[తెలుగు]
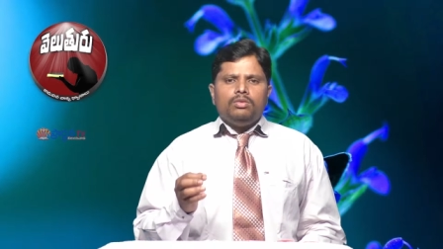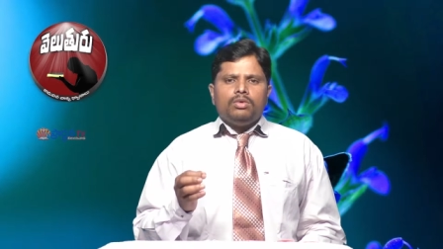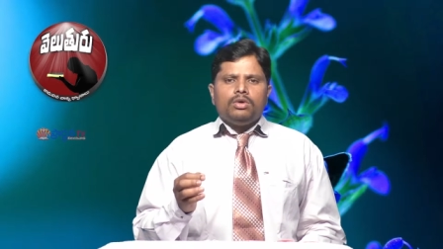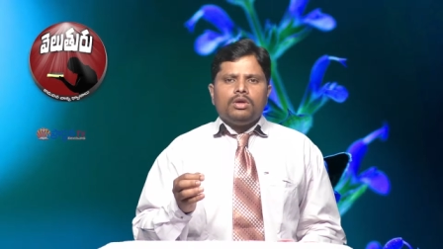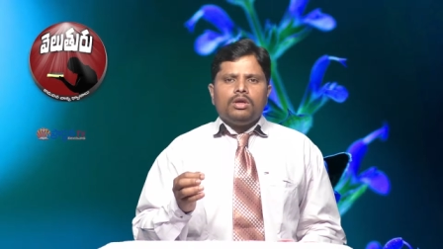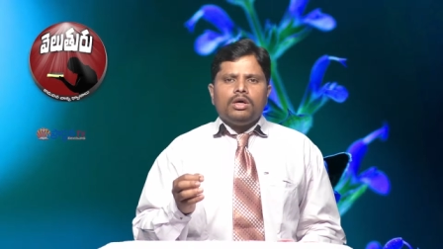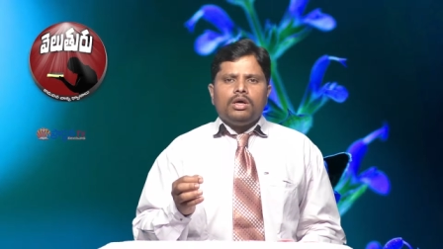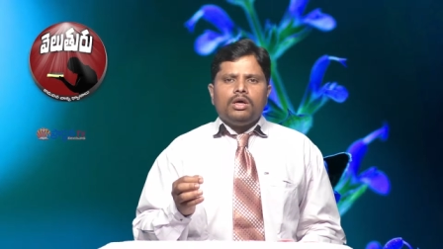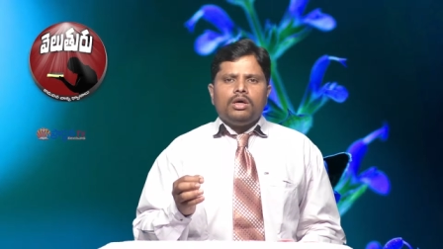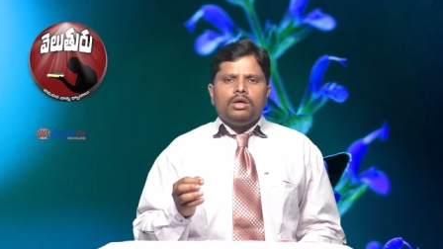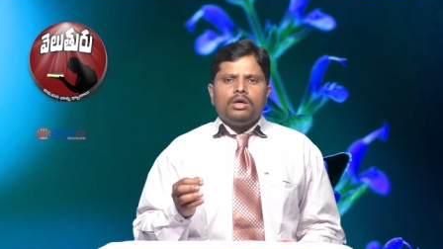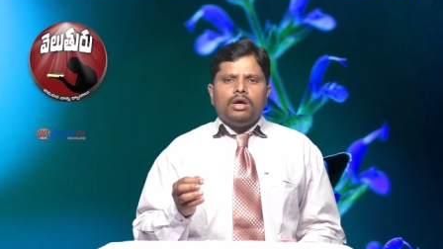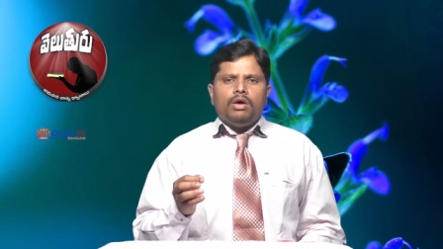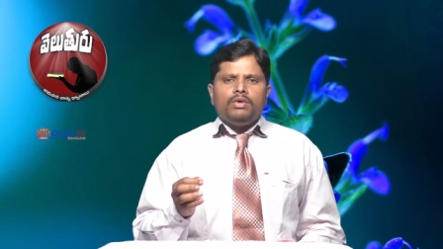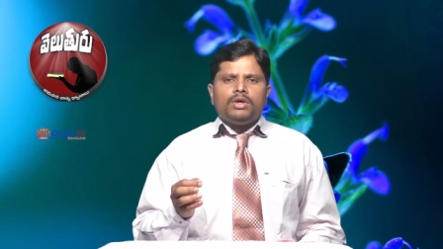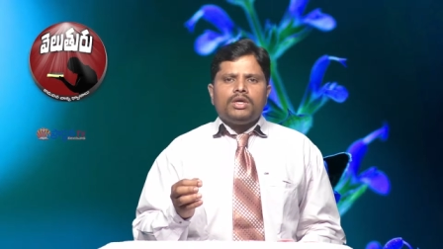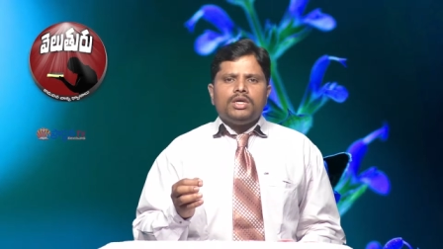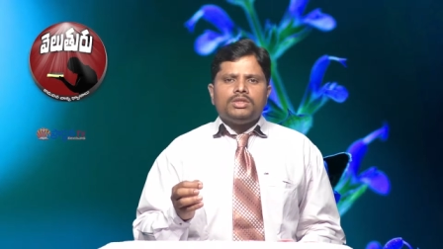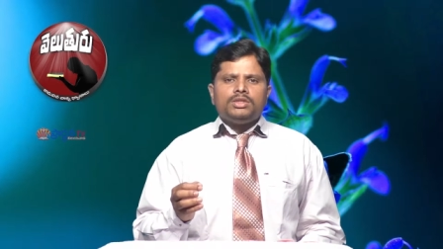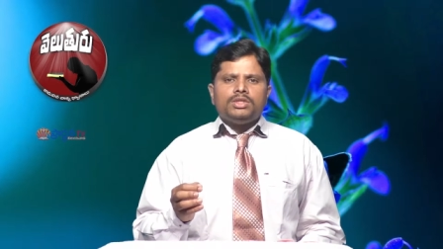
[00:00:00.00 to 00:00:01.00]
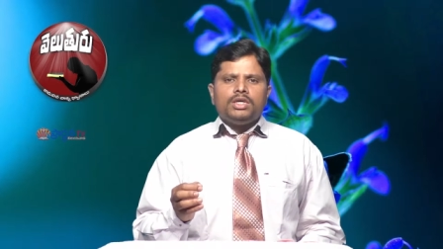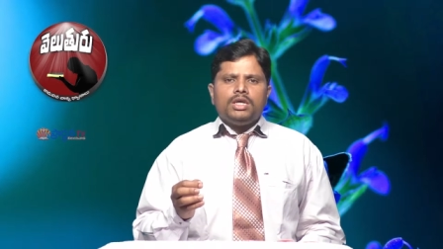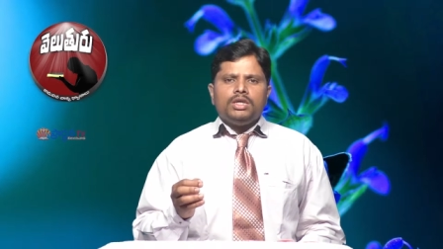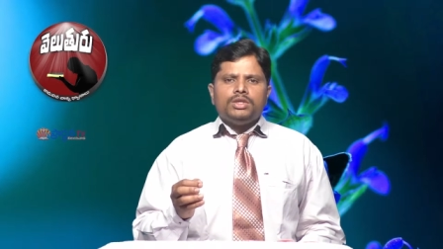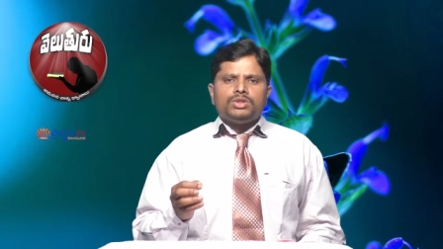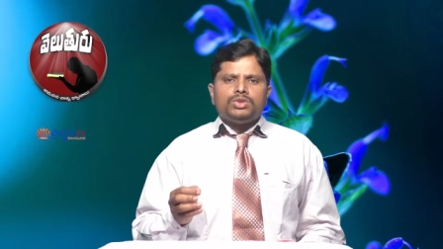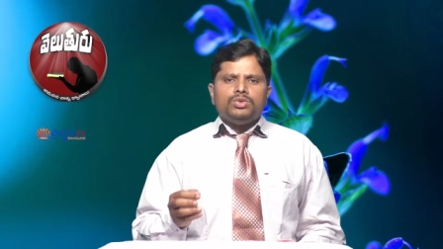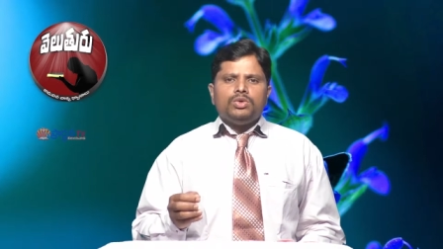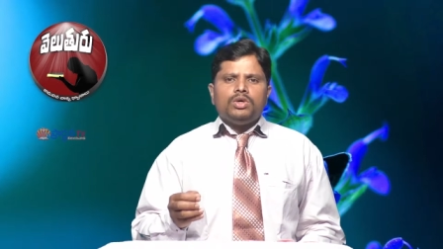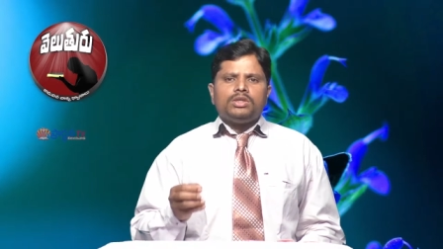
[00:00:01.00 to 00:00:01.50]
ఉన్న
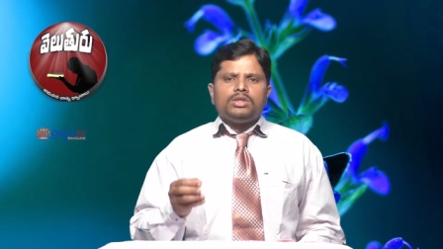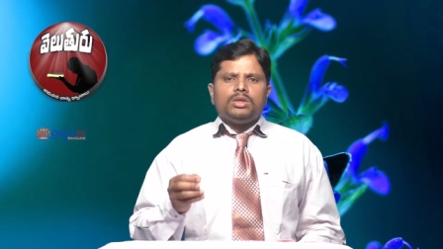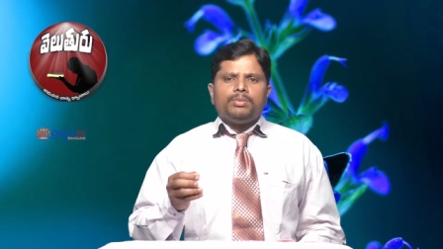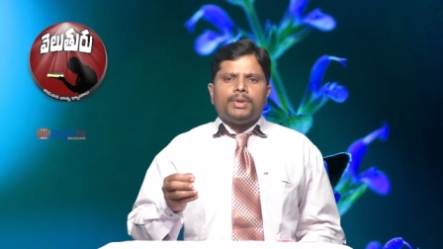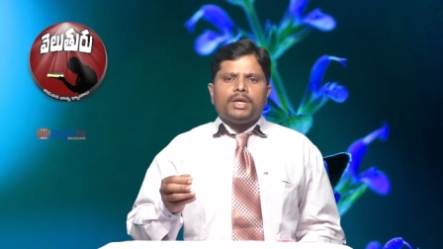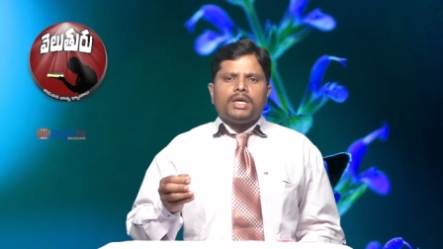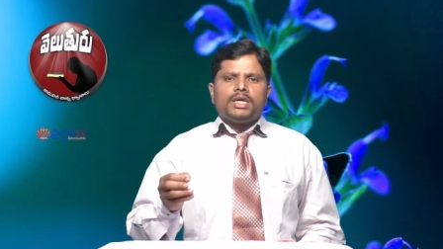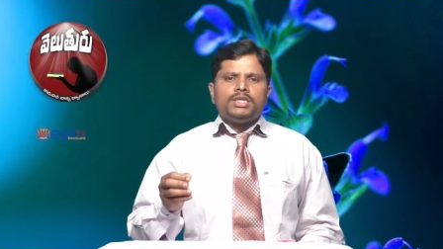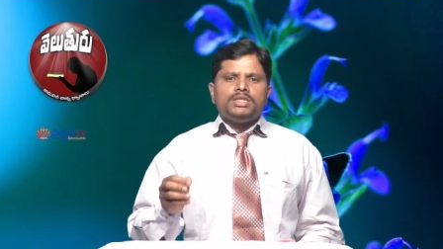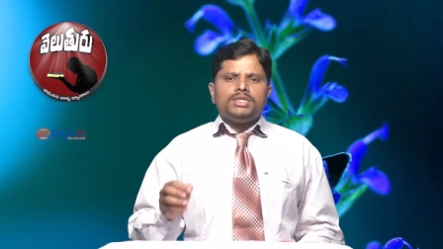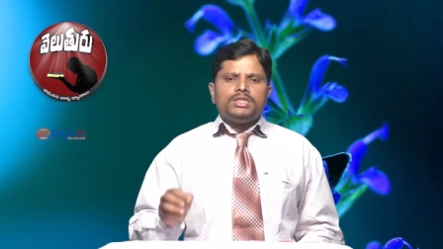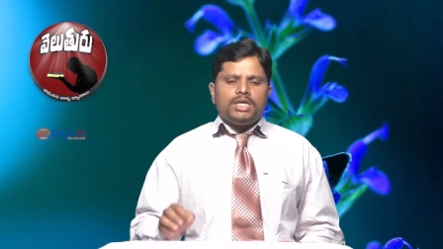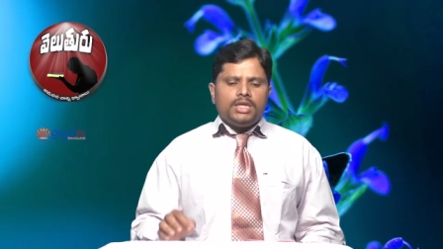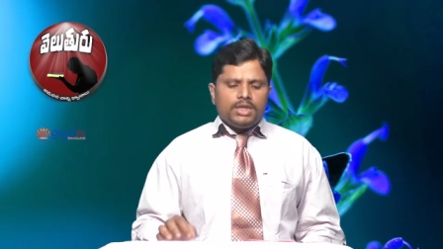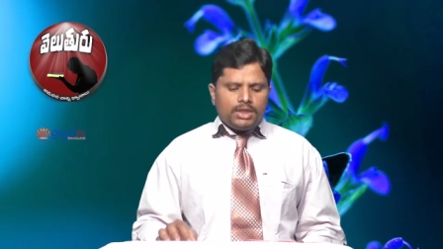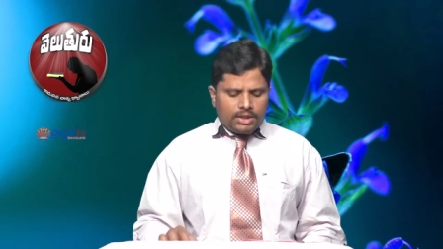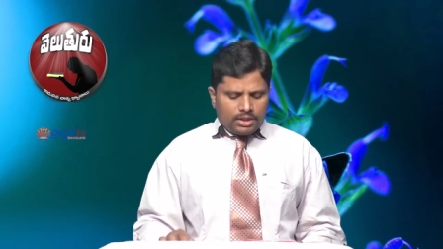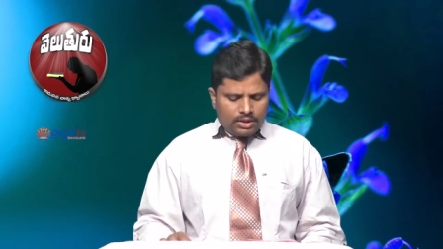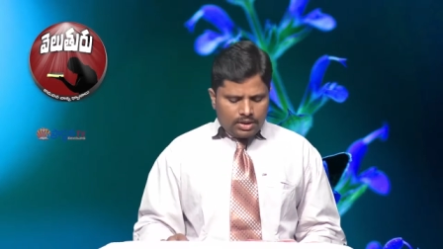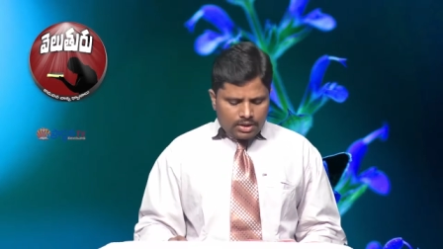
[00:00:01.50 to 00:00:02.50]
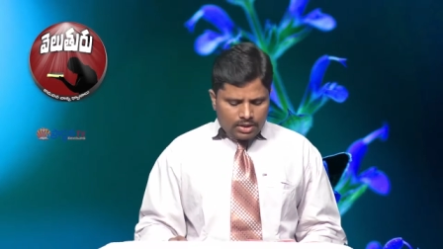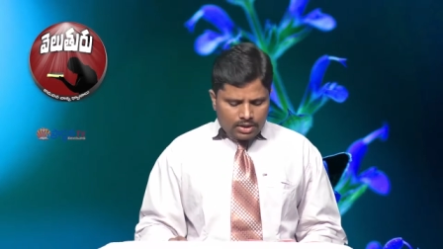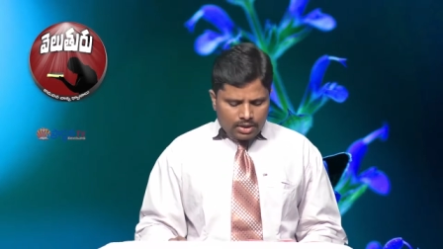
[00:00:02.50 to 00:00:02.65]
అవకాశాలని సువార్త ప్రకటించడానికి